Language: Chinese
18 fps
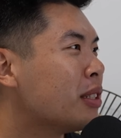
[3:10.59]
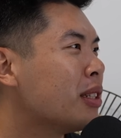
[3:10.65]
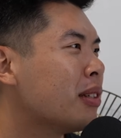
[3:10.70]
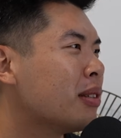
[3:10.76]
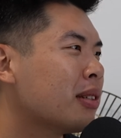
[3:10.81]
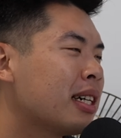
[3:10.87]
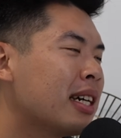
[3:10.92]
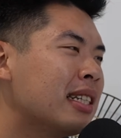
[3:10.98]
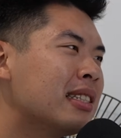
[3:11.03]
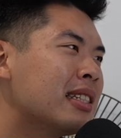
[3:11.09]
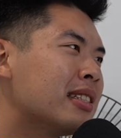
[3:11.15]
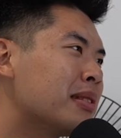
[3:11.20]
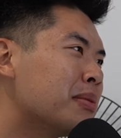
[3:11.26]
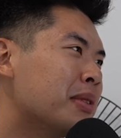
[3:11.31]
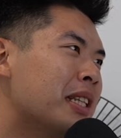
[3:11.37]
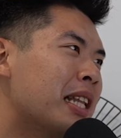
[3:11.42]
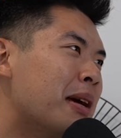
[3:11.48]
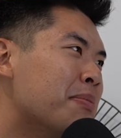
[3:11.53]
就想干这是
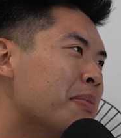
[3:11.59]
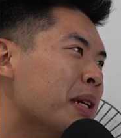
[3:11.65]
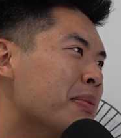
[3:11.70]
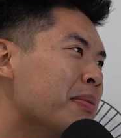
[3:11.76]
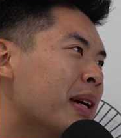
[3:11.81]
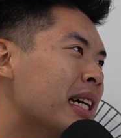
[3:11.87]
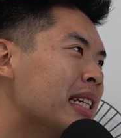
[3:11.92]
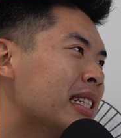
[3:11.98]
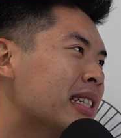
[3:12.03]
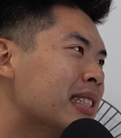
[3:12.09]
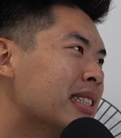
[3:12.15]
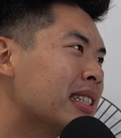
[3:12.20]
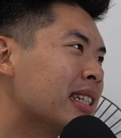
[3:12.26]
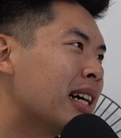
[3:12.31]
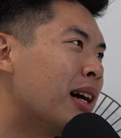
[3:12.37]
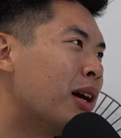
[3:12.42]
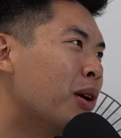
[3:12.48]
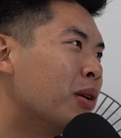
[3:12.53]
什么烂品牌，这样子
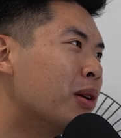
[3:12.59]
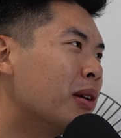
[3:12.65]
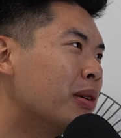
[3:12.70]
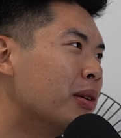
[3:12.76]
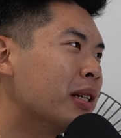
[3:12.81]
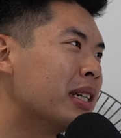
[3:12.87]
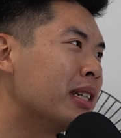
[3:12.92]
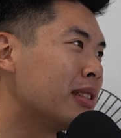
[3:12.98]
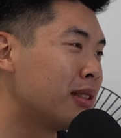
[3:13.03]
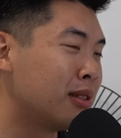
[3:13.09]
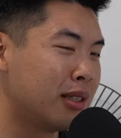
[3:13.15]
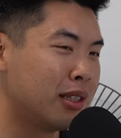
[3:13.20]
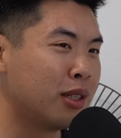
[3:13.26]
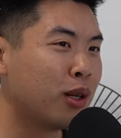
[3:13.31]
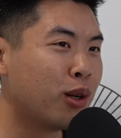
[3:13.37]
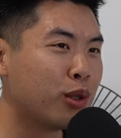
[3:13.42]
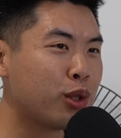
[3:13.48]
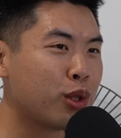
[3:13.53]
搞我，我以
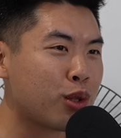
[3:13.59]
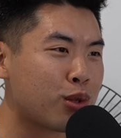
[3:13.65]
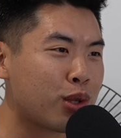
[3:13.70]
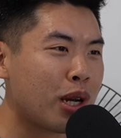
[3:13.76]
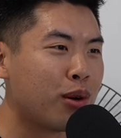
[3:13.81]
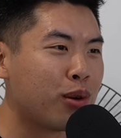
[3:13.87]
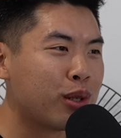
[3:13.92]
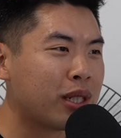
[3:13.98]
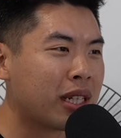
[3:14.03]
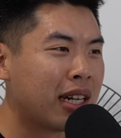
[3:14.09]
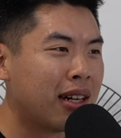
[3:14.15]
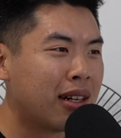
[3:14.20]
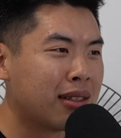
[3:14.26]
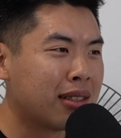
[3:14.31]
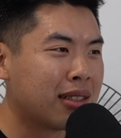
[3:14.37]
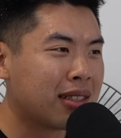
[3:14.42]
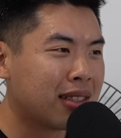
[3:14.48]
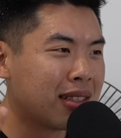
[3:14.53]
以后就算我想
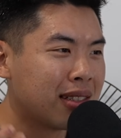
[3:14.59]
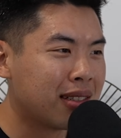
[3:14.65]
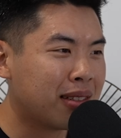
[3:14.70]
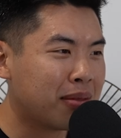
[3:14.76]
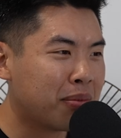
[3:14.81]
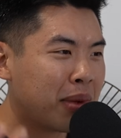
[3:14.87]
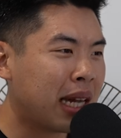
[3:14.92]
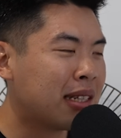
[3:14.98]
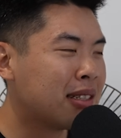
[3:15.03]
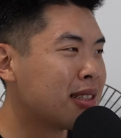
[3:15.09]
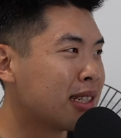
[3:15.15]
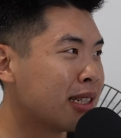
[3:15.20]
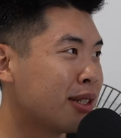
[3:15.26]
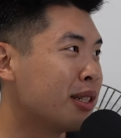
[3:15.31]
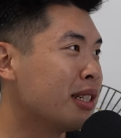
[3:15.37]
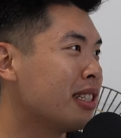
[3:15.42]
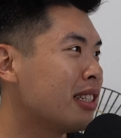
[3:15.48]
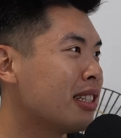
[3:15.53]
要就是买
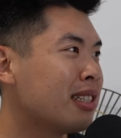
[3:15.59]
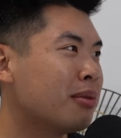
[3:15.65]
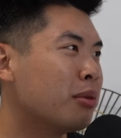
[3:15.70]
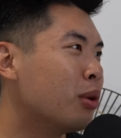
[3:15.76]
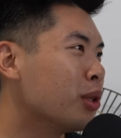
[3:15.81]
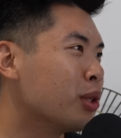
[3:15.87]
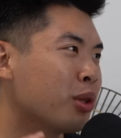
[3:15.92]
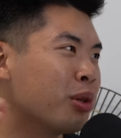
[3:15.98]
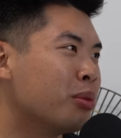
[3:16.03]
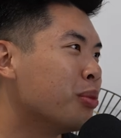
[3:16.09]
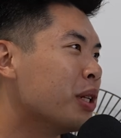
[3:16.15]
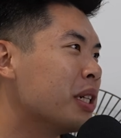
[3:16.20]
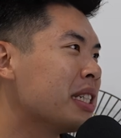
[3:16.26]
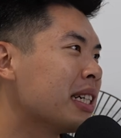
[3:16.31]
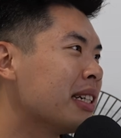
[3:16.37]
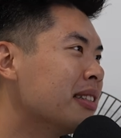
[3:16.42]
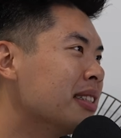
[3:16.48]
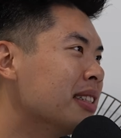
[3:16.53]
security 什么，我永远不会
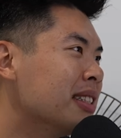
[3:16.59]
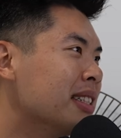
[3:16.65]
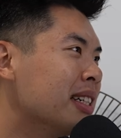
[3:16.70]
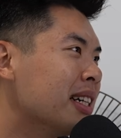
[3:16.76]
想到这